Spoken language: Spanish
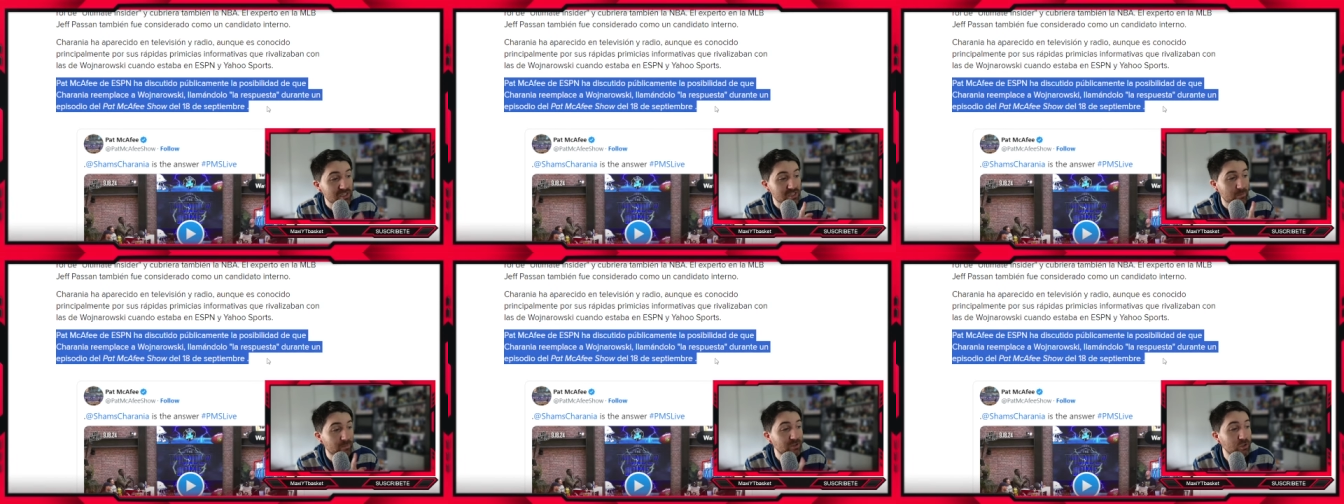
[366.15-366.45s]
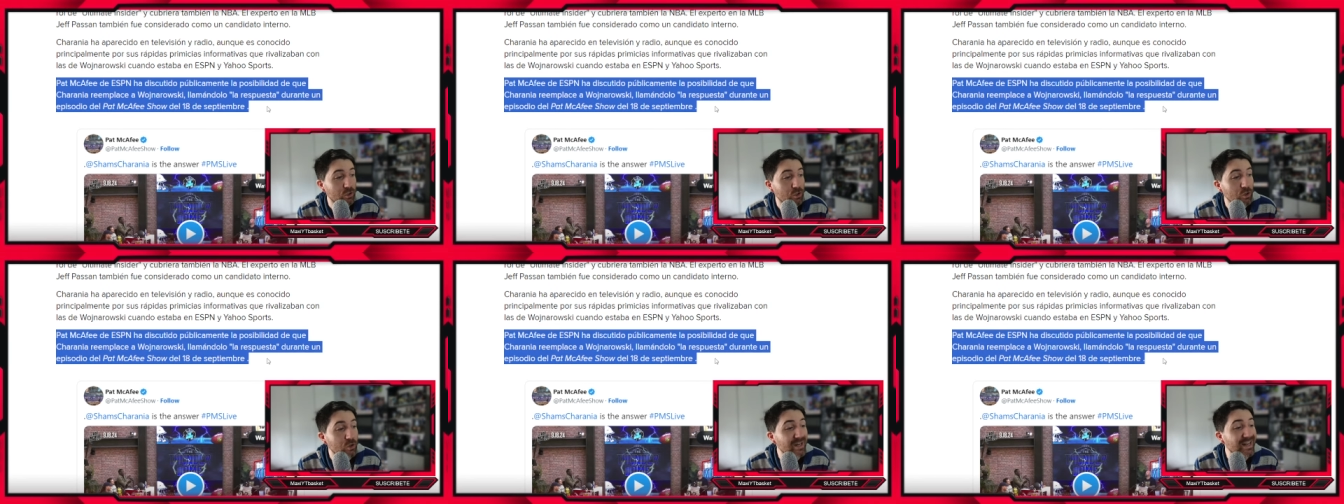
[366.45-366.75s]

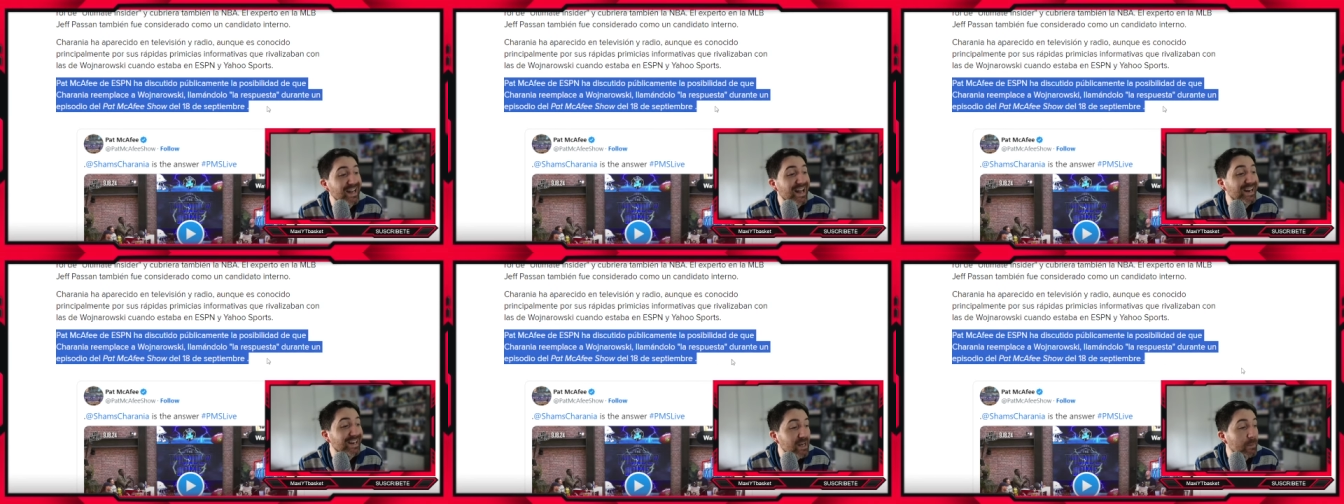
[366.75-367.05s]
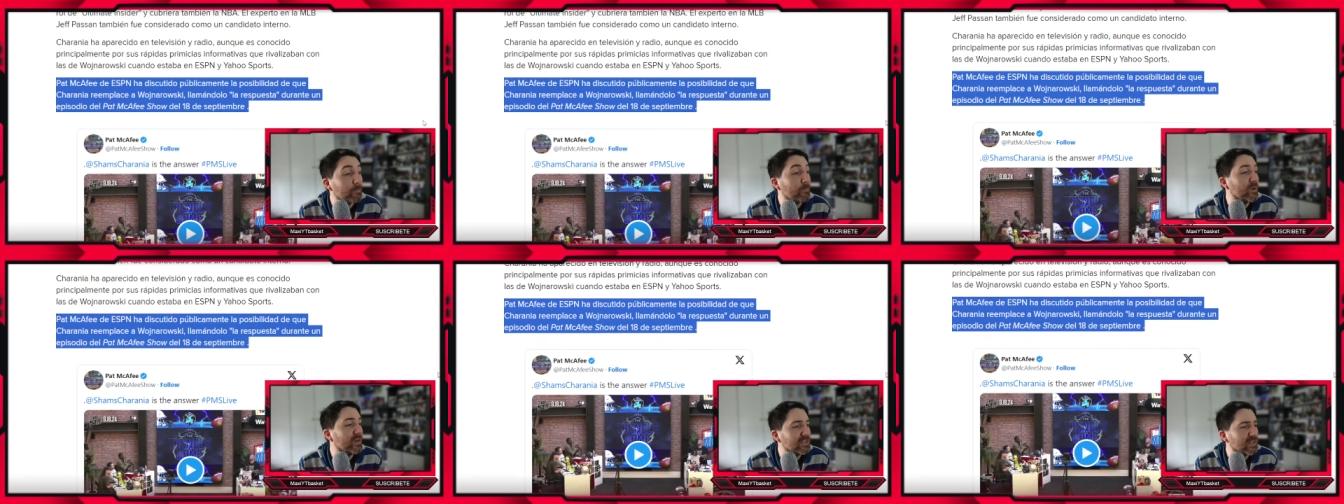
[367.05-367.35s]
llamándolo la
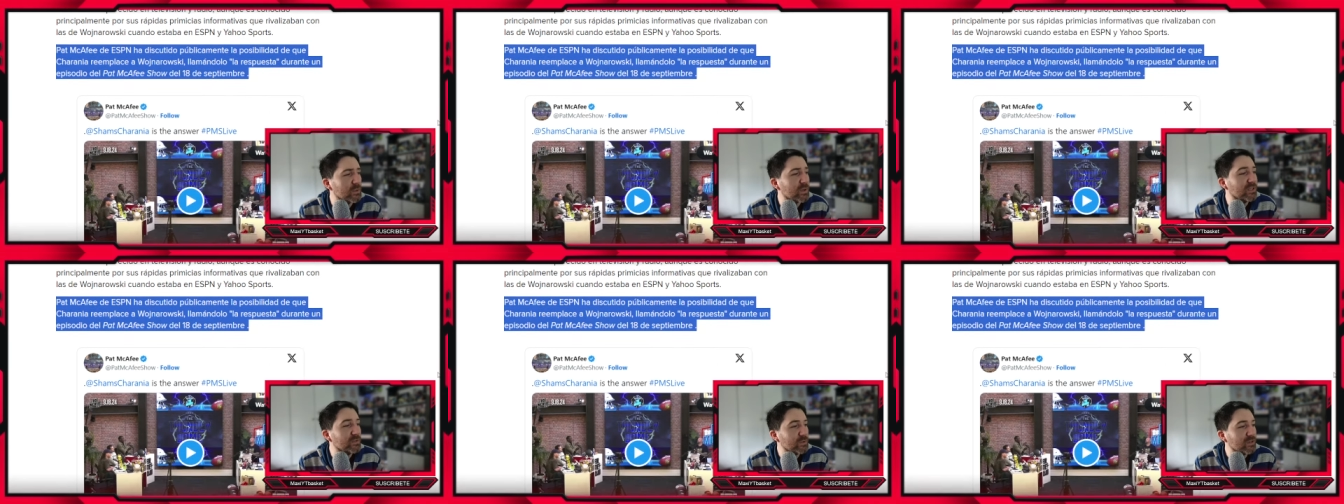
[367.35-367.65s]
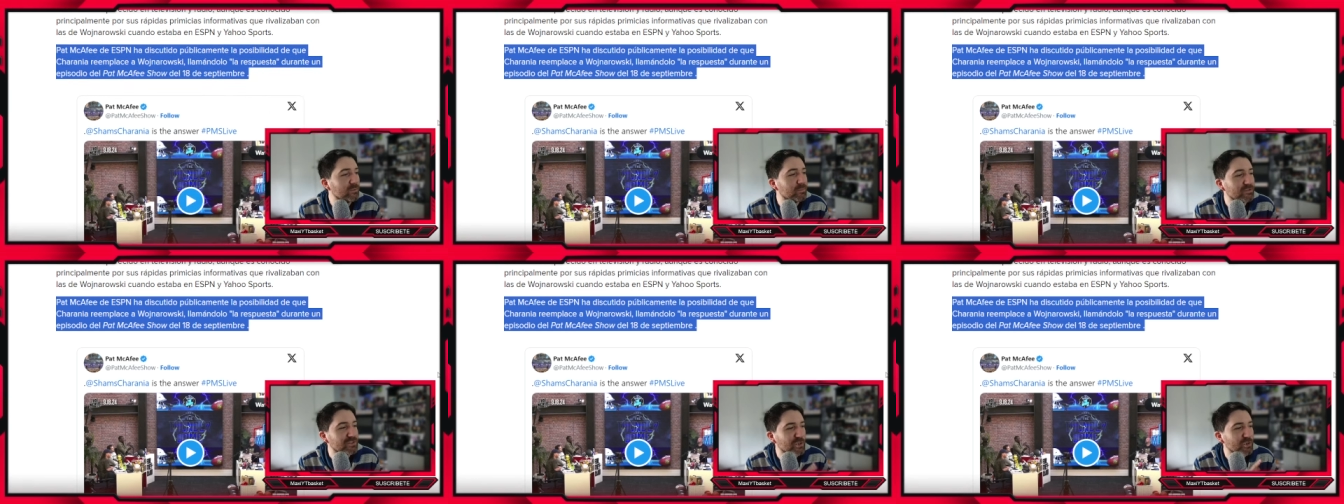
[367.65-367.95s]
respuesta durante
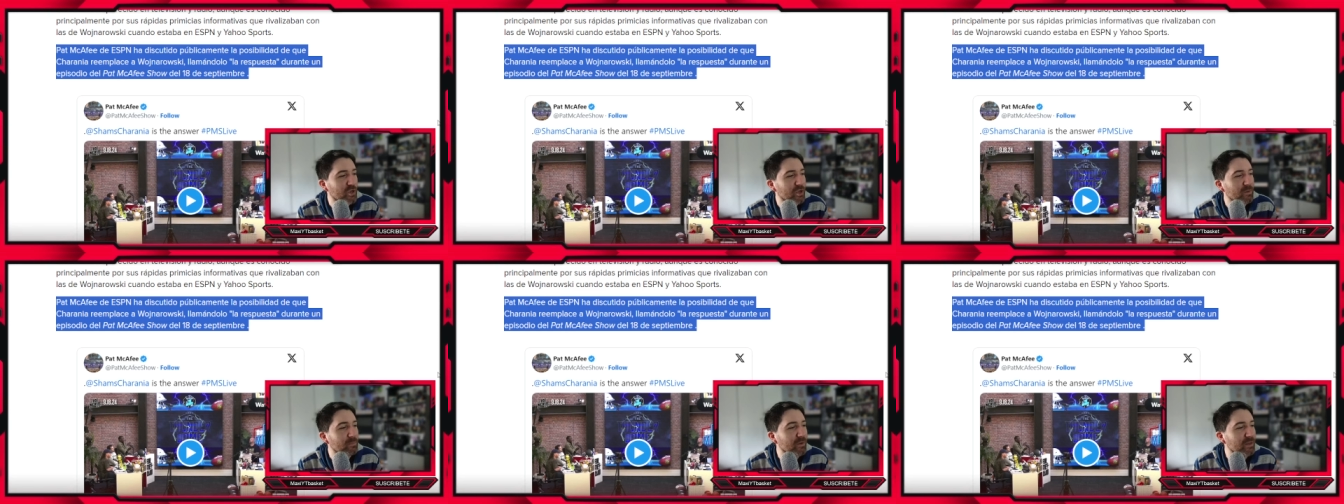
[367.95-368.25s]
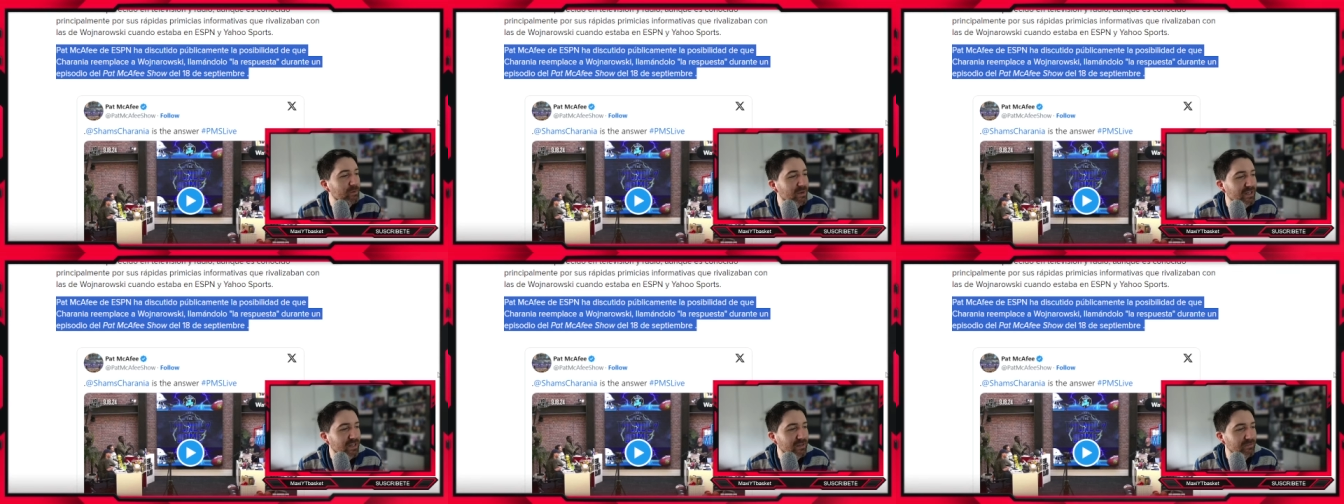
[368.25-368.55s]
un episodio de
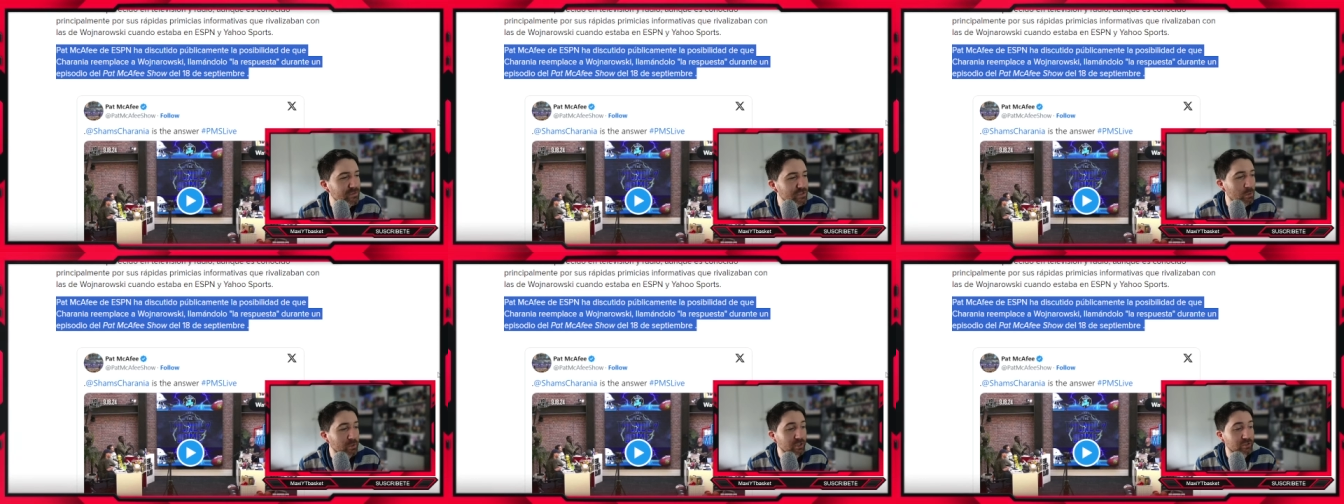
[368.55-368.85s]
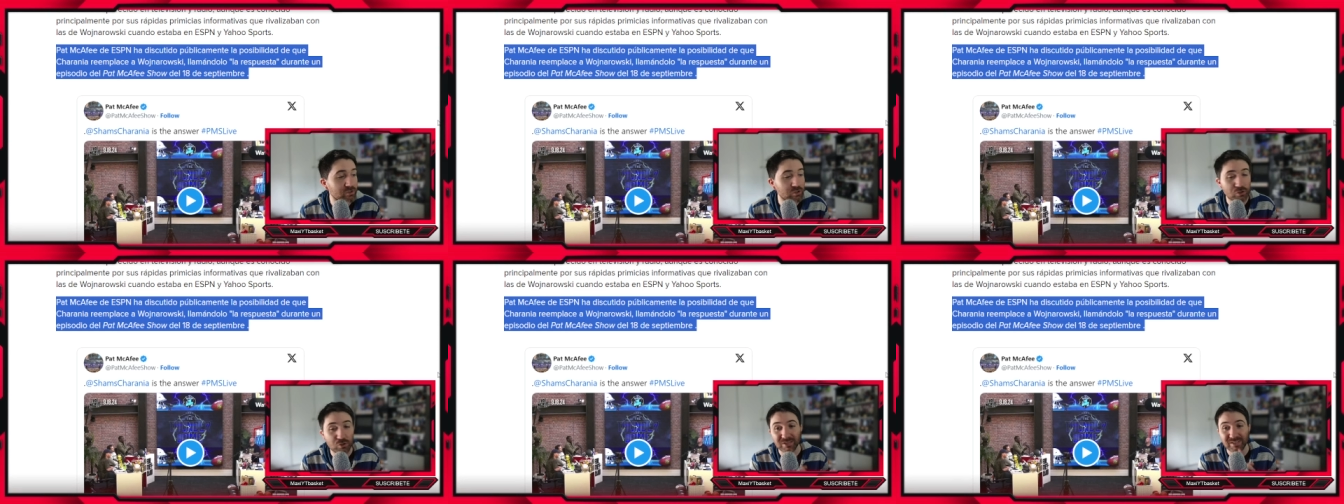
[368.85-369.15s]
Pat McAfee Show el
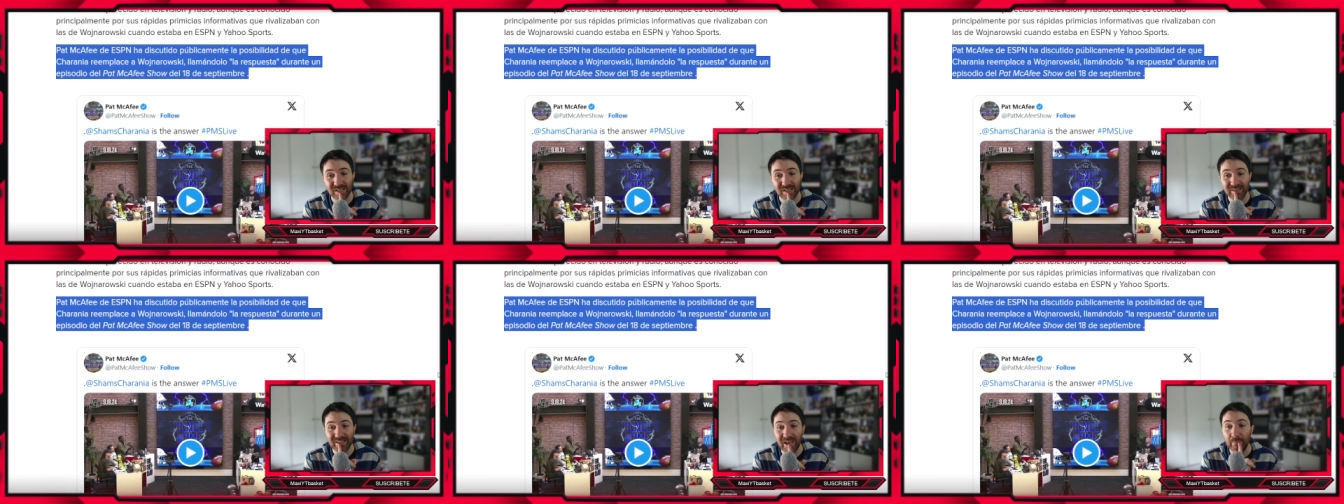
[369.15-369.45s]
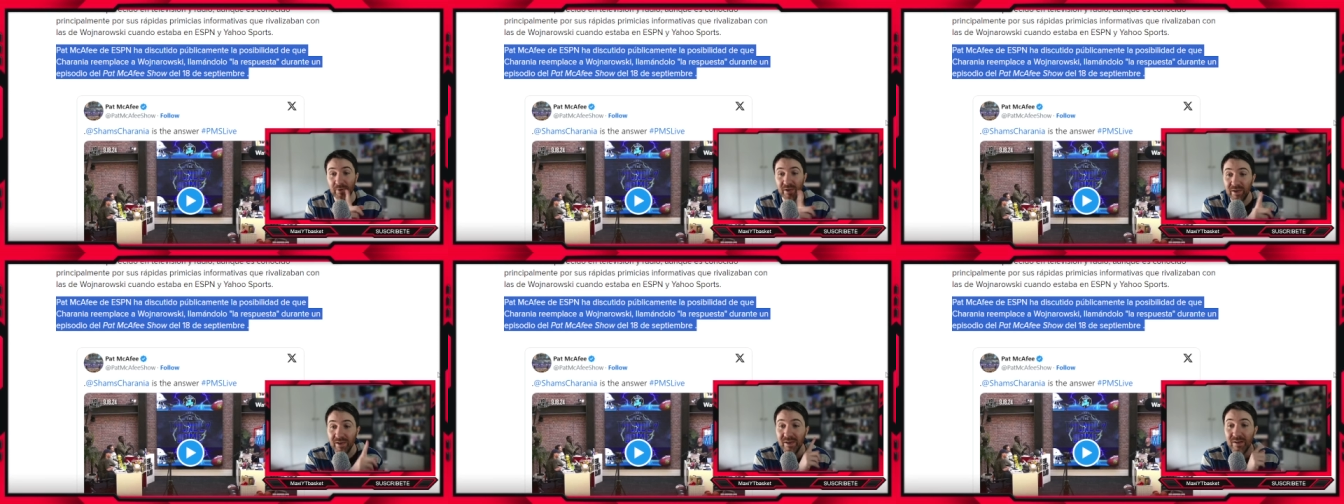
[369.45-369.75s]
18 de
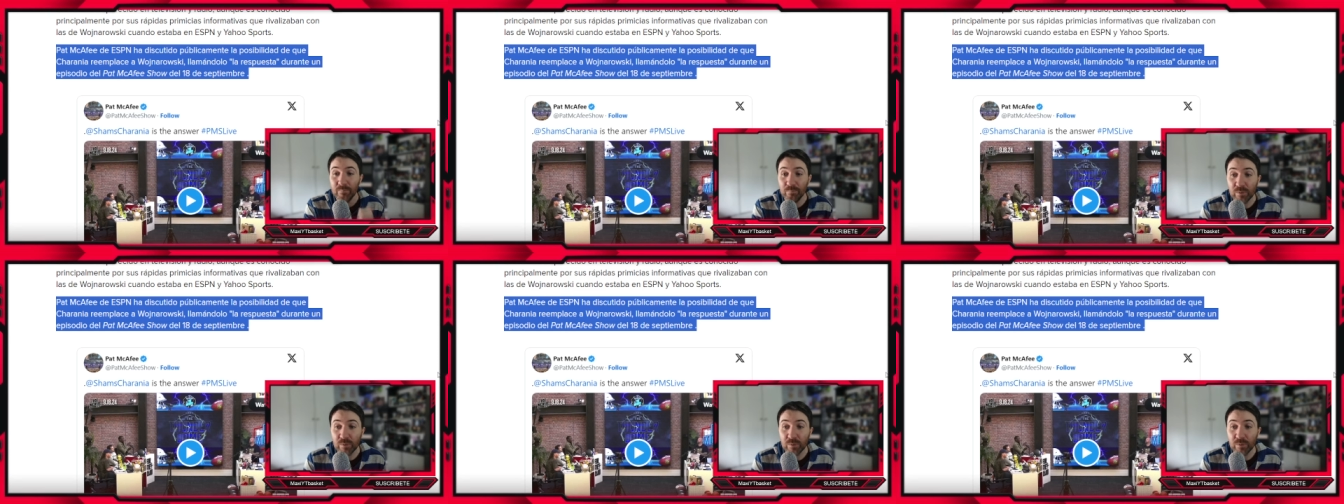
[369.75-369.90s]
septiembre.